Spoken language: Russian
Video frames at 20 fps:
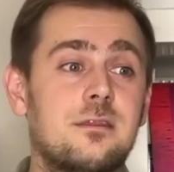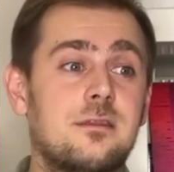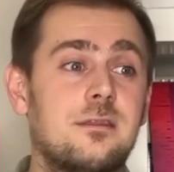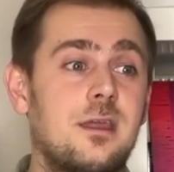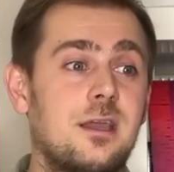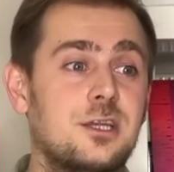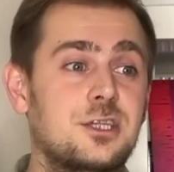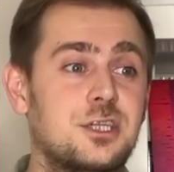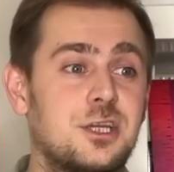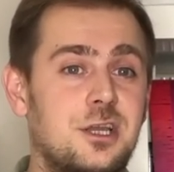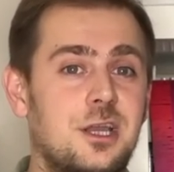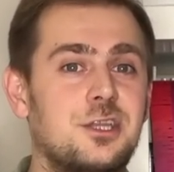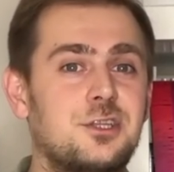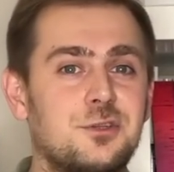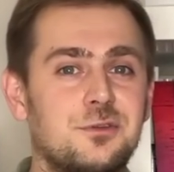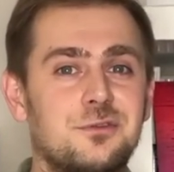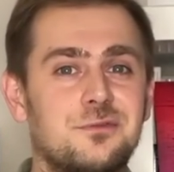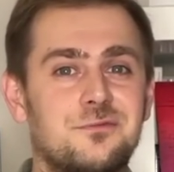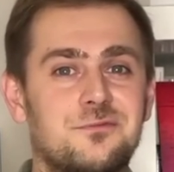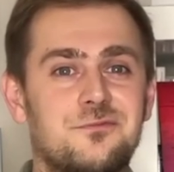также
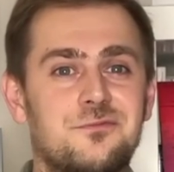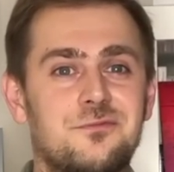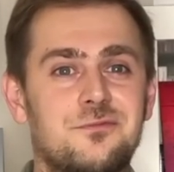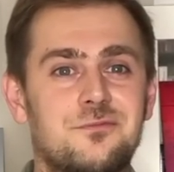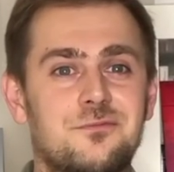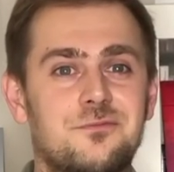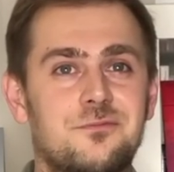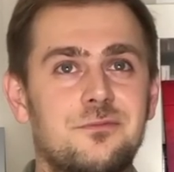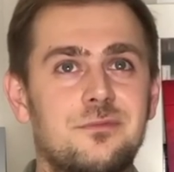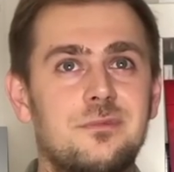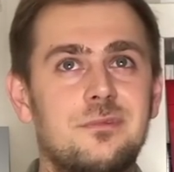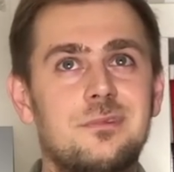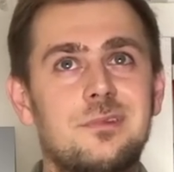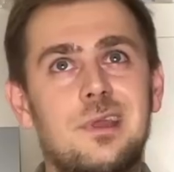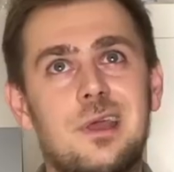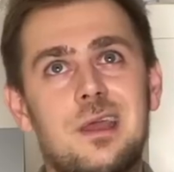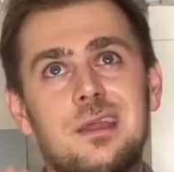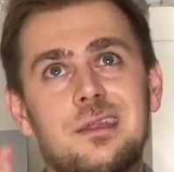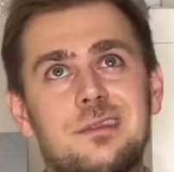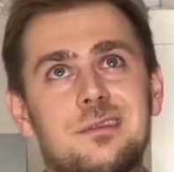хочу
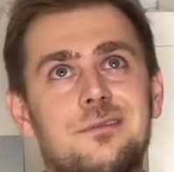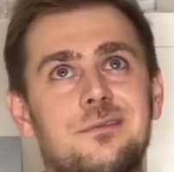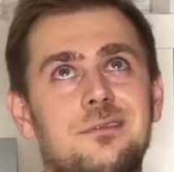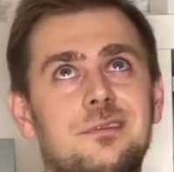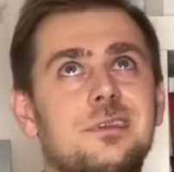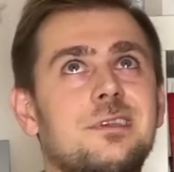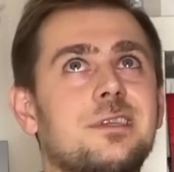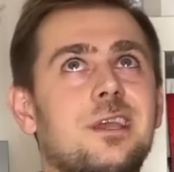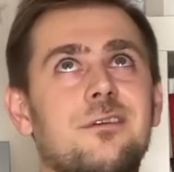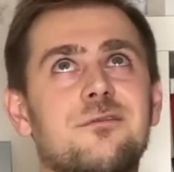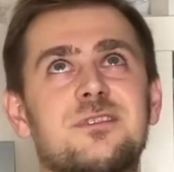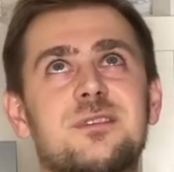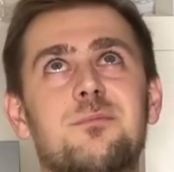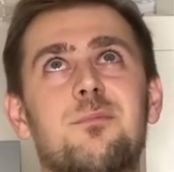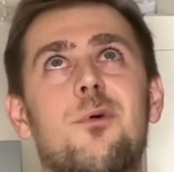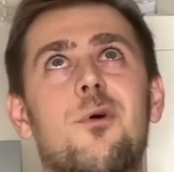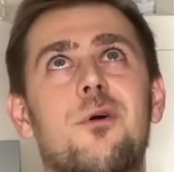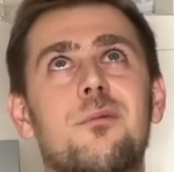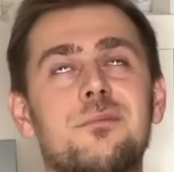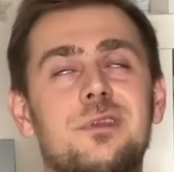на, не знаю,
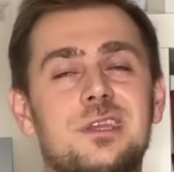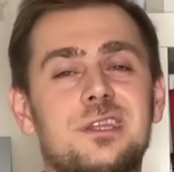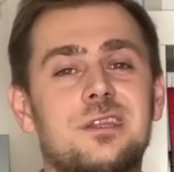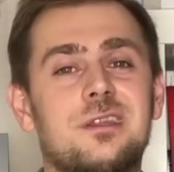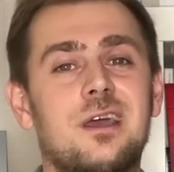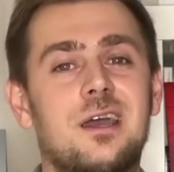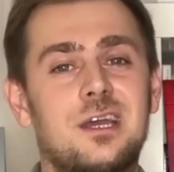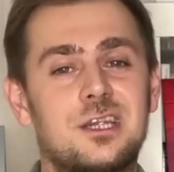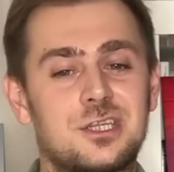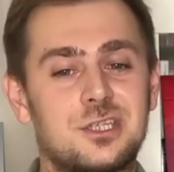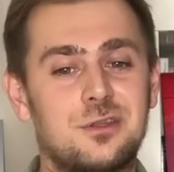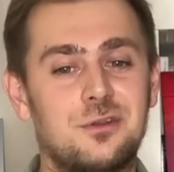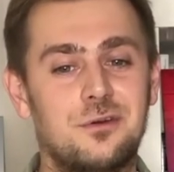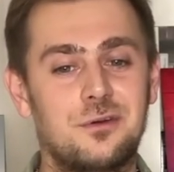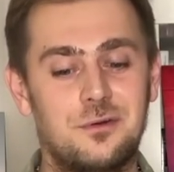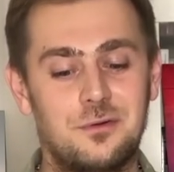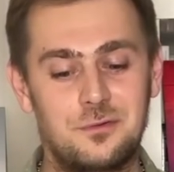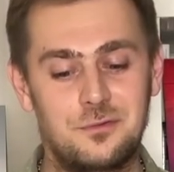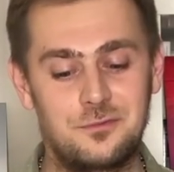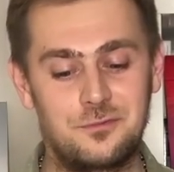вспомнить, да,
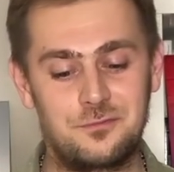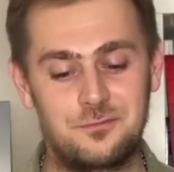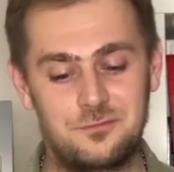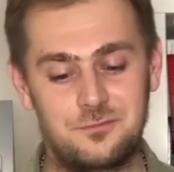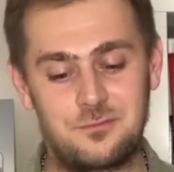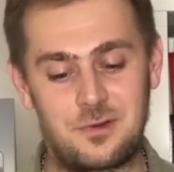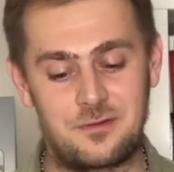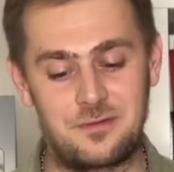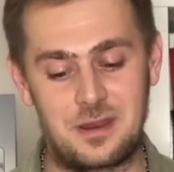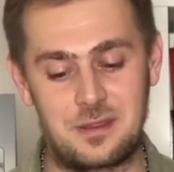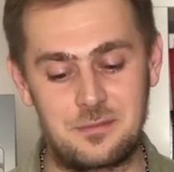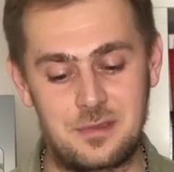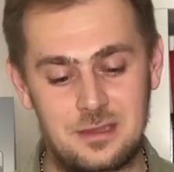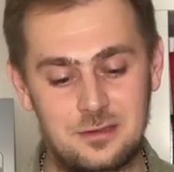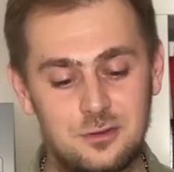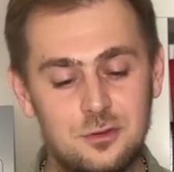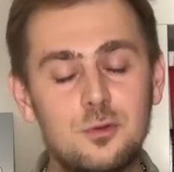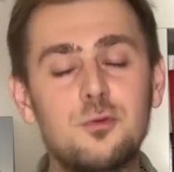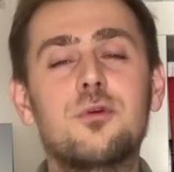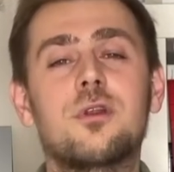что во время
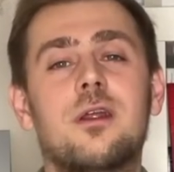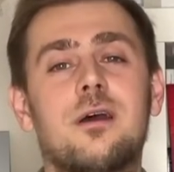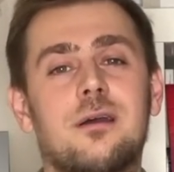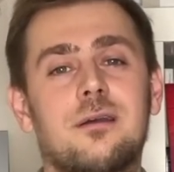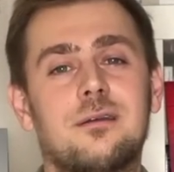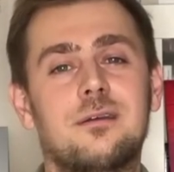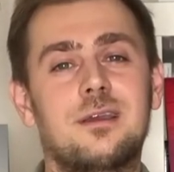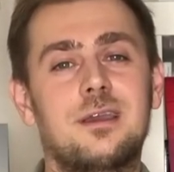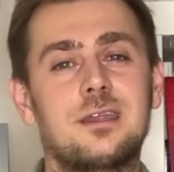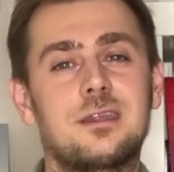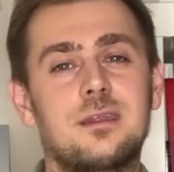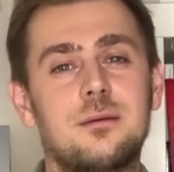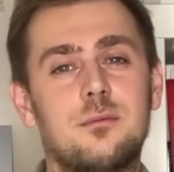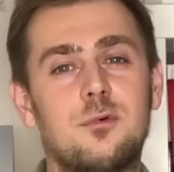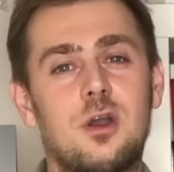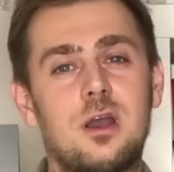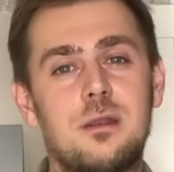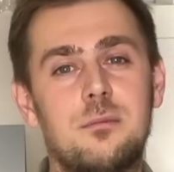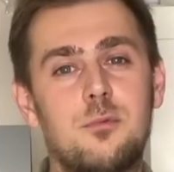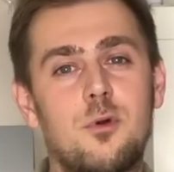тура к этому
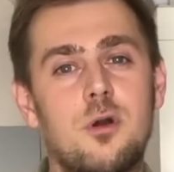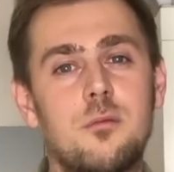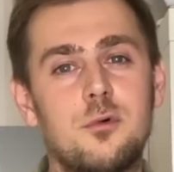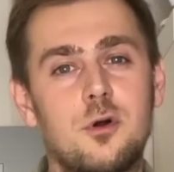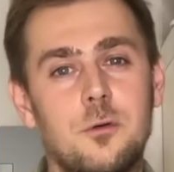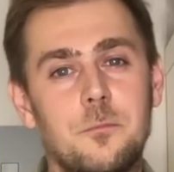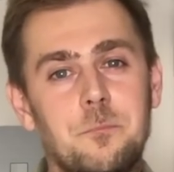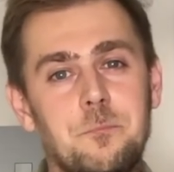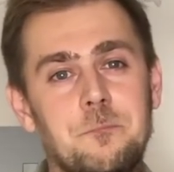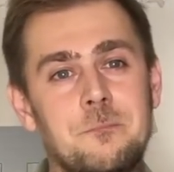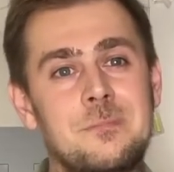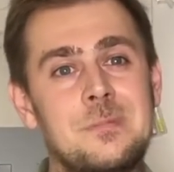альбому